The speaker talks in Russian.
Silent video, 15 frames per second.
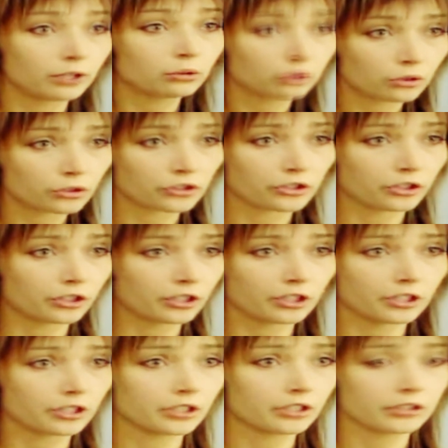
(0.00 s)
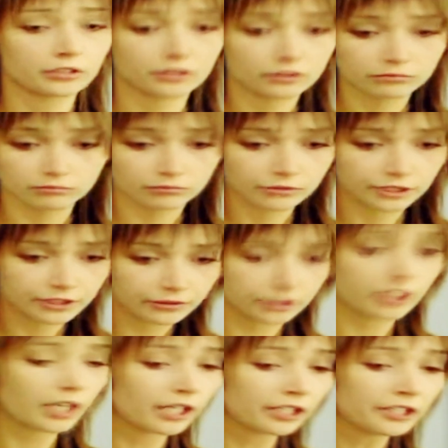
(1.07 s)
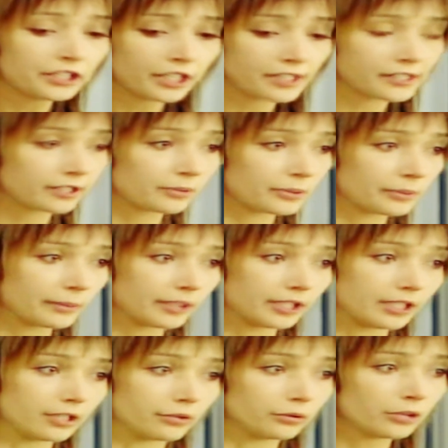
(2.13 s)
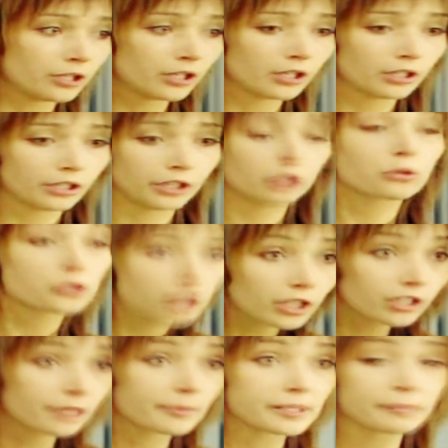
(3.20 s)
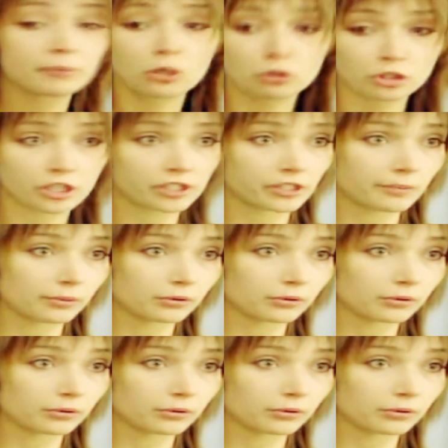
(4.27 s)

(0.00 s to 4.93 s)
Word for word: Я художник и никогда не хотела быть моделью. И русалка бы из меня ужасная